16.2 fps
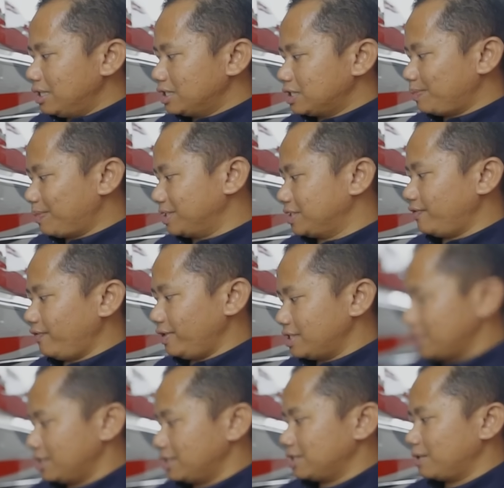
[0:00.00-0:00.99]

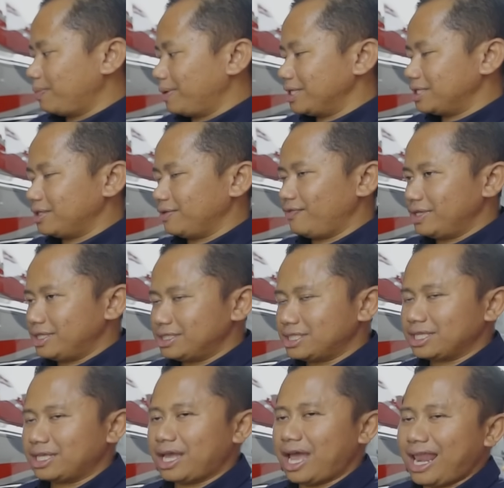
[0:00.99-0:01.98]
spesifik
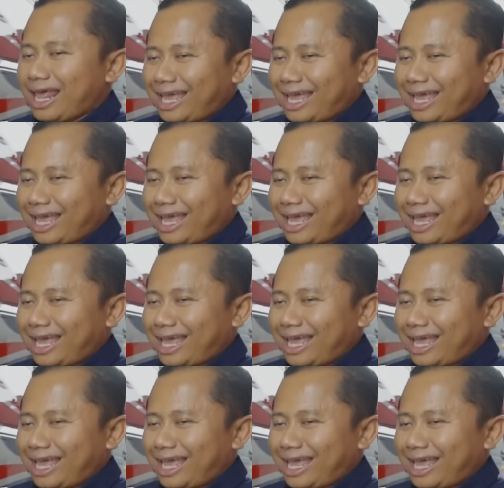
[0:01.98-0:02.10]
spesifik